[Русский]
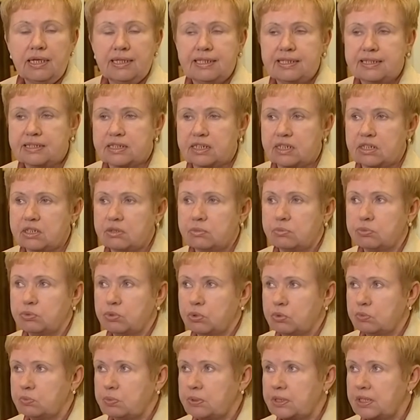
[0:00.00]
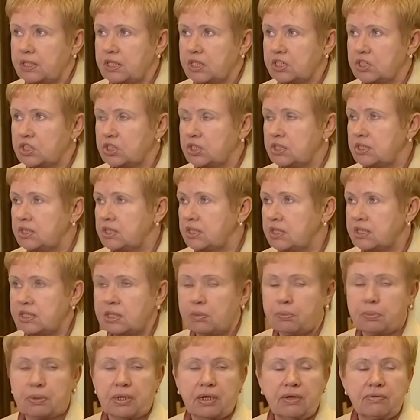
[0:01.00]
Если будут предложения,
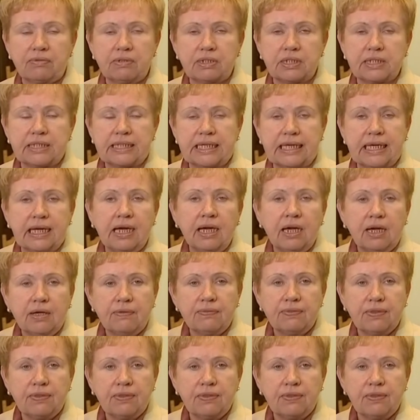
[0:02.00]
направленные